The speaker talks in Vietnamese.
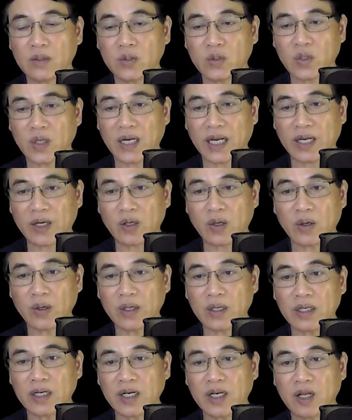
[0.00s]
rồi lại
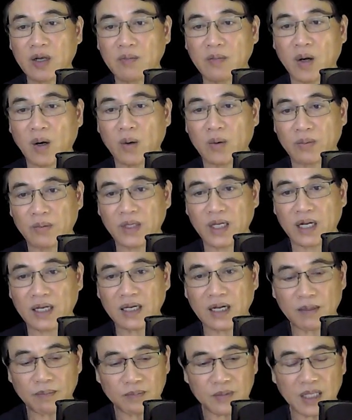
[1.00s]
nói cái điệu bộ vẫn
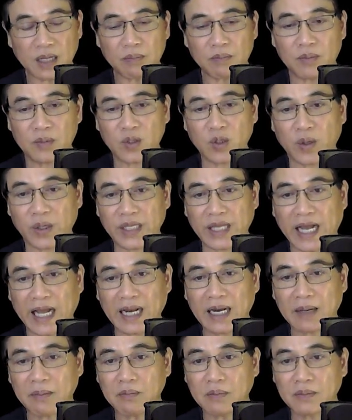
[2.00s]
hấp tấp vội
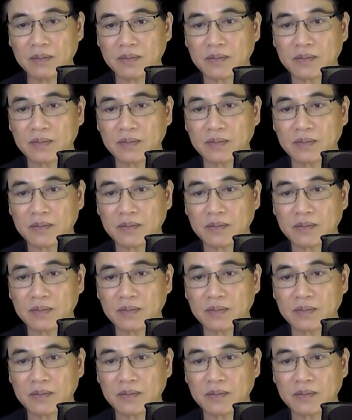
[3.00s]
vã lắm.